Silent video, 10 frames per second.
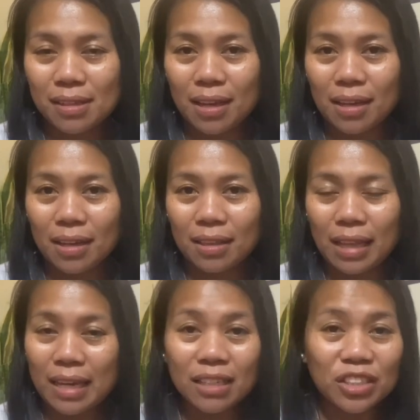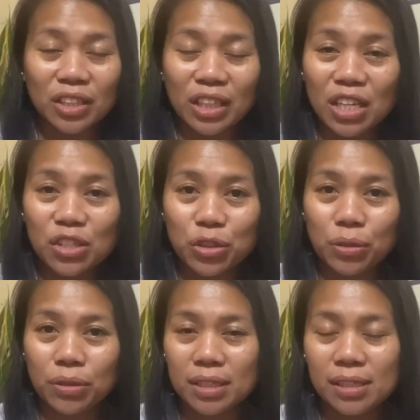na
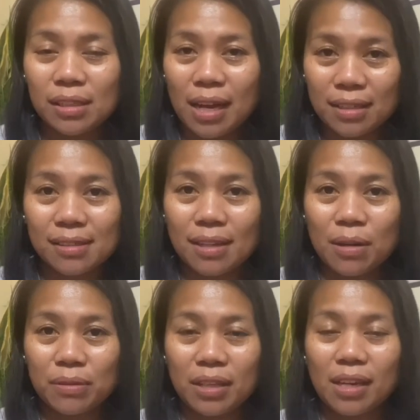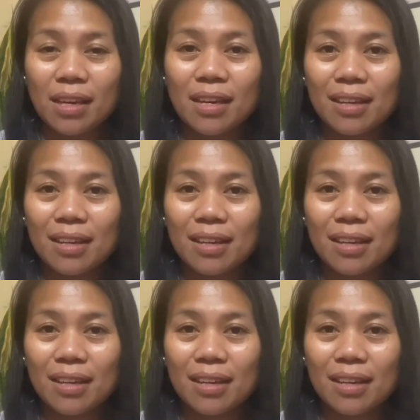na-issue ni ng Saudi